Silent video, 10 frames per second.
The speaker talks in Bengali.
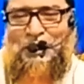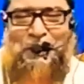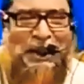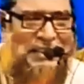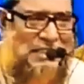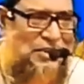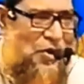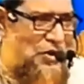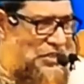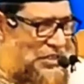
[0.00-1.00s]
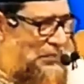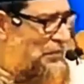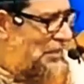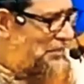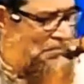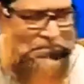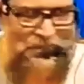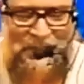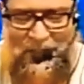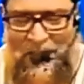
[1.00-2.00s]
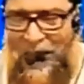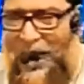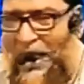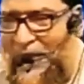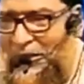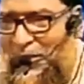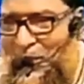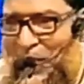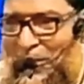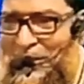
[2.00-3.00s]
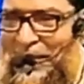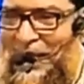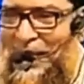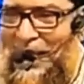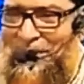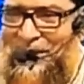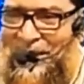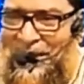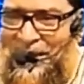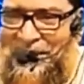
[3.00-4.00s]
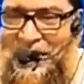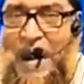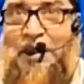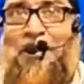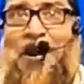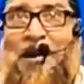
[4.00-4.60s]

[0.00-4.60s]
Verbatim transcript: মদ বানাচ্ছি রস চিপছি আরেকজন বলল আমি দেখলাম যে আমি